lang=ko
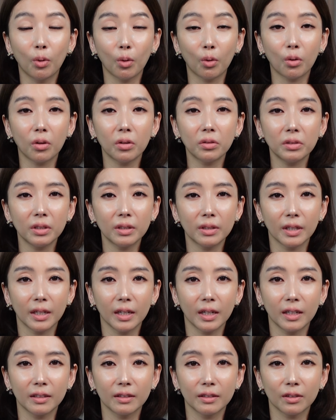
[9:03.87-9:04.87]
복권에
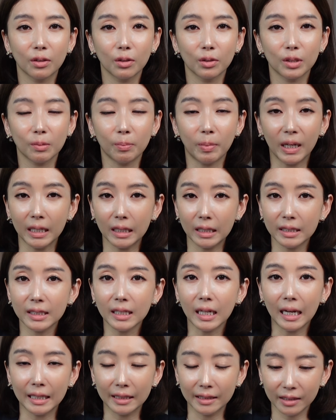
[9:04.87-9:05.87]
대한 것을
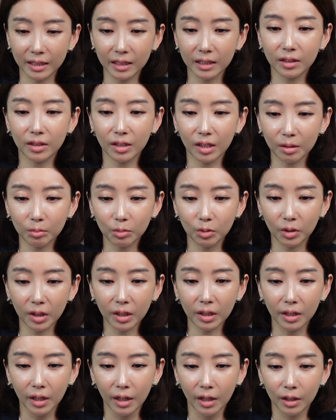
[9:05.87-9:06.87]
반기지 않기
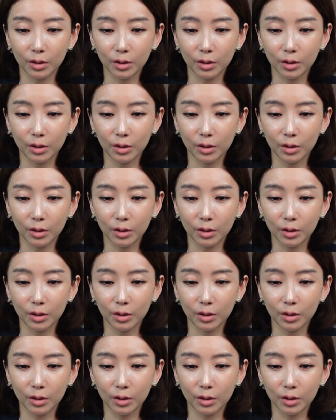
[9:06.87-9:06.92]
때문에